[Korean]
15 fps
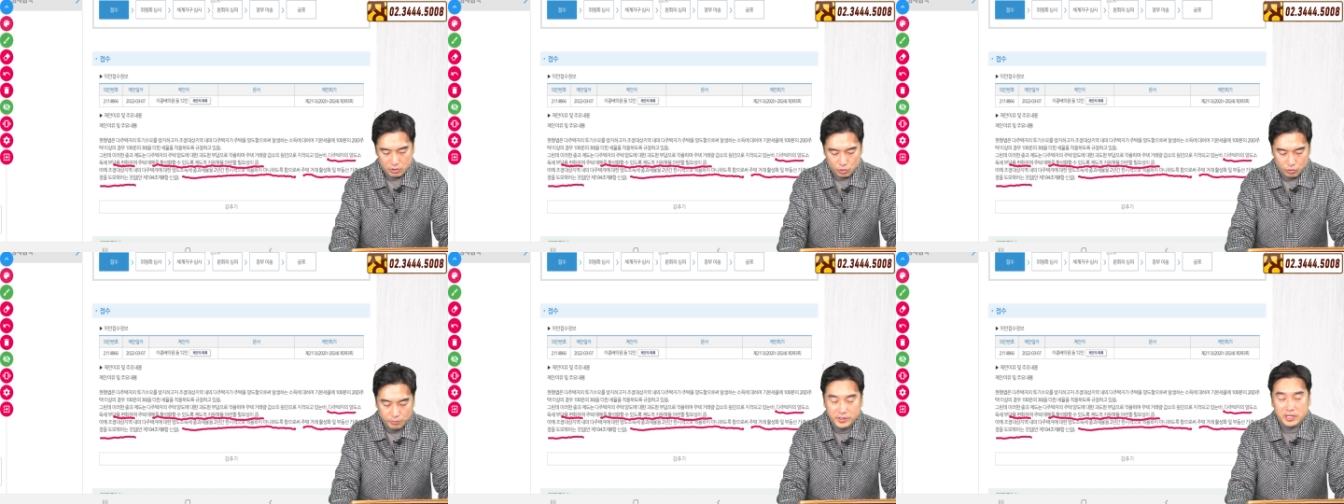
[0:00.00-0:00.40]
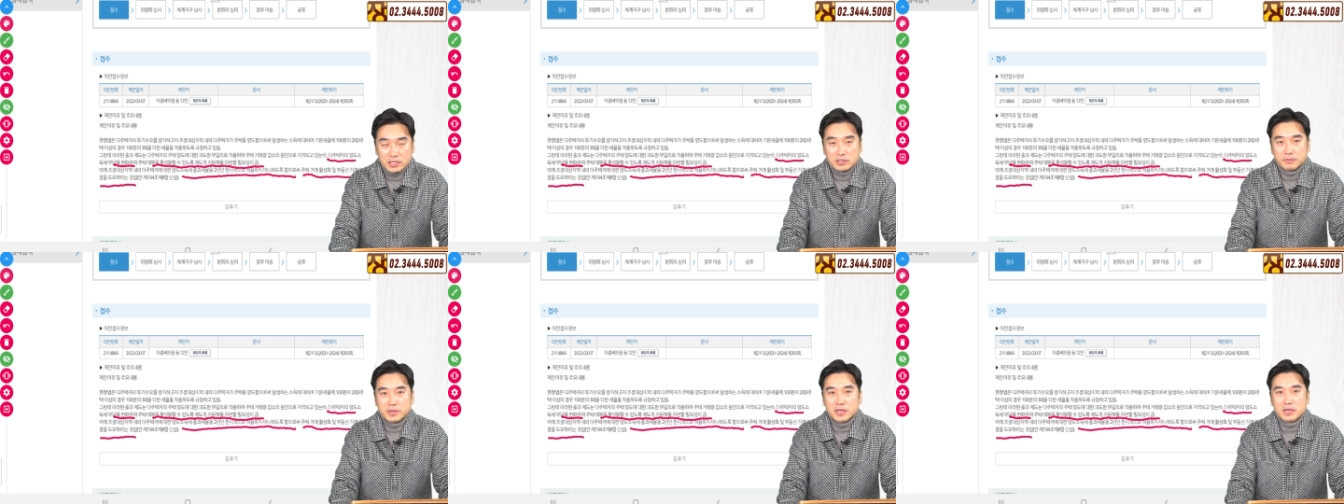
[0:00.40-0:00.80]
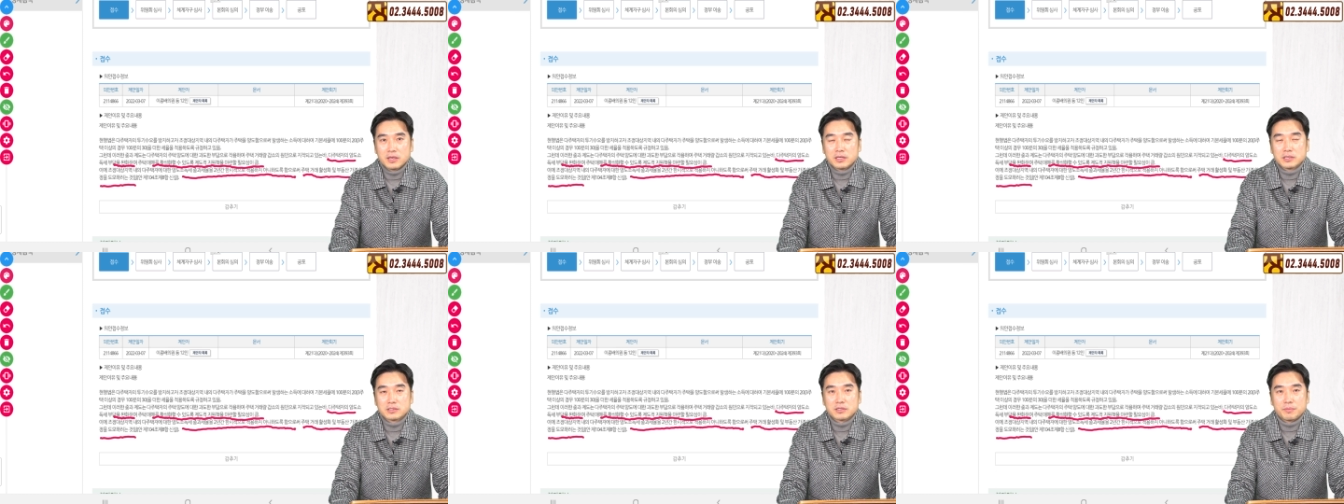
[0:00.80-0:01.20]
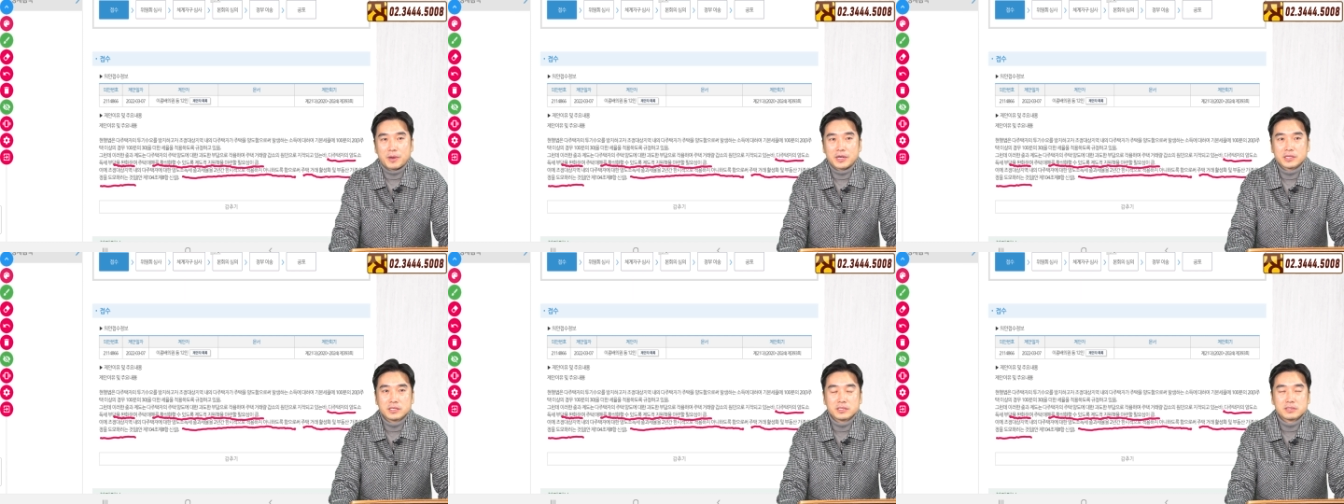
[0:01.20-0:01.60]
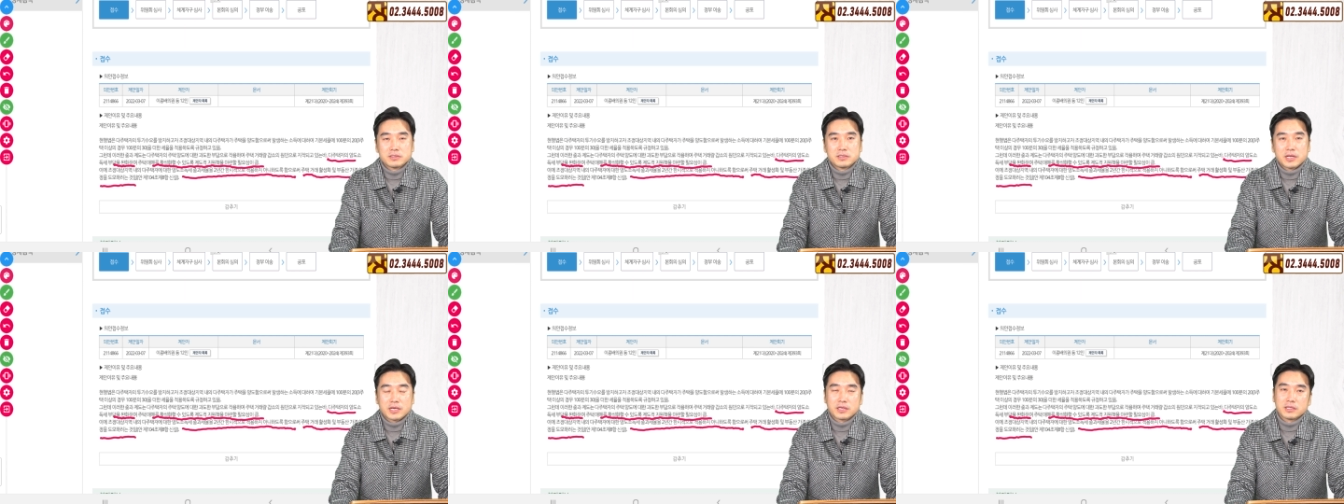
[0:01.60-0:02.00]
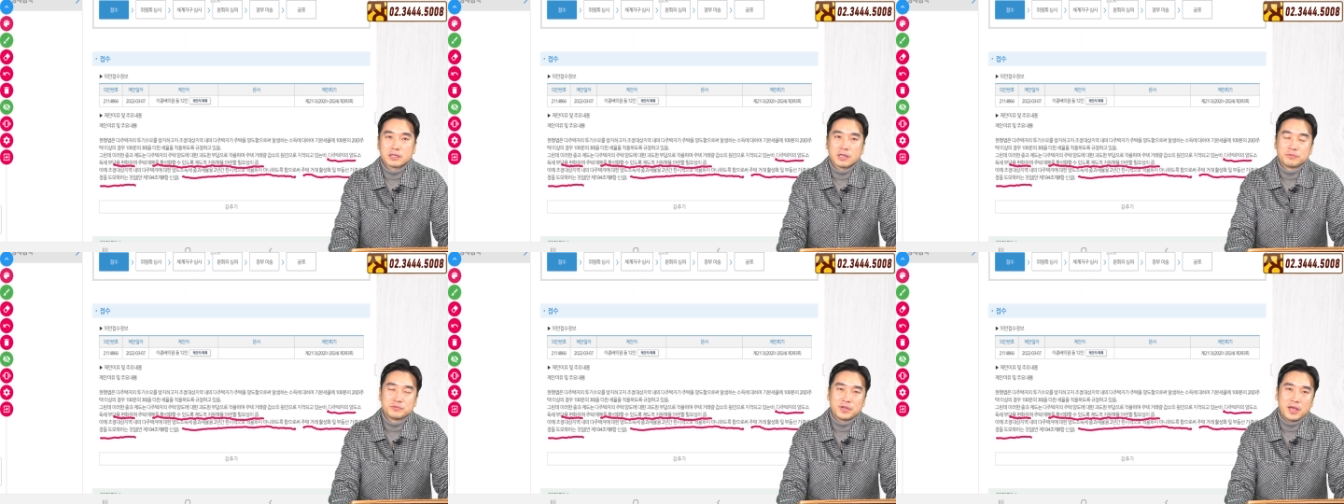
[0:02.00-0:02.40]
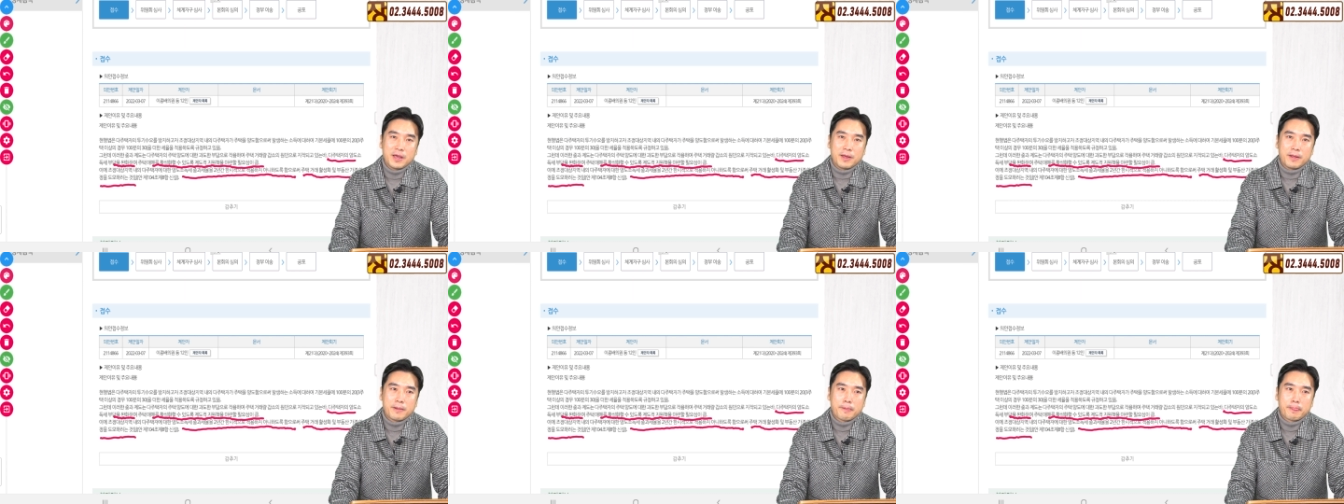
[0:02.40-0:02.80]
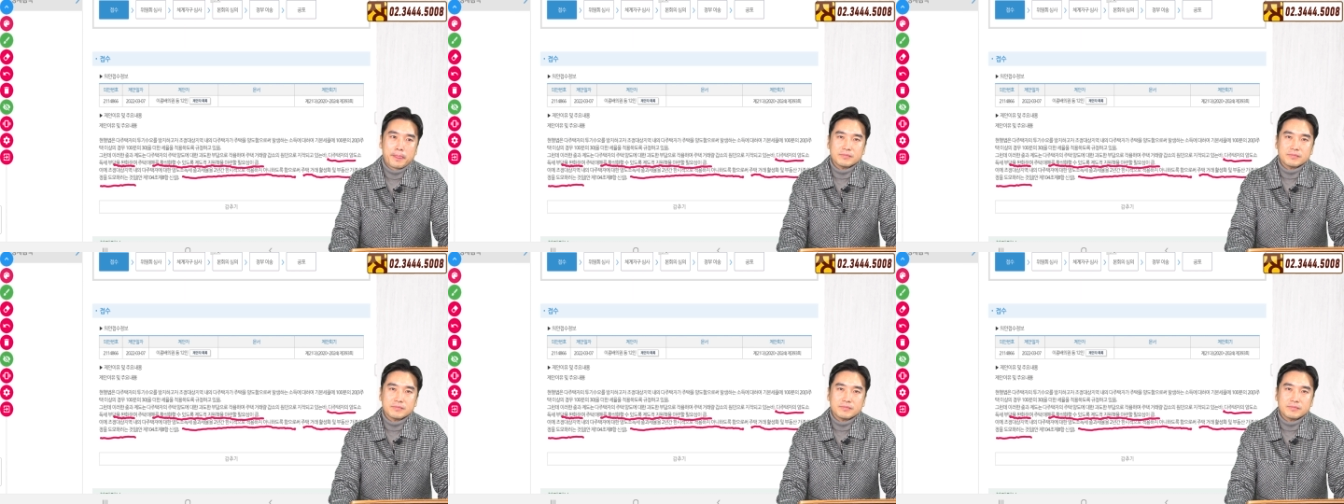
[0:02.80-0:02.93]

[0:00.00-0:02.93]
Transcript: 국민의힘에서 발의를 했기 때문에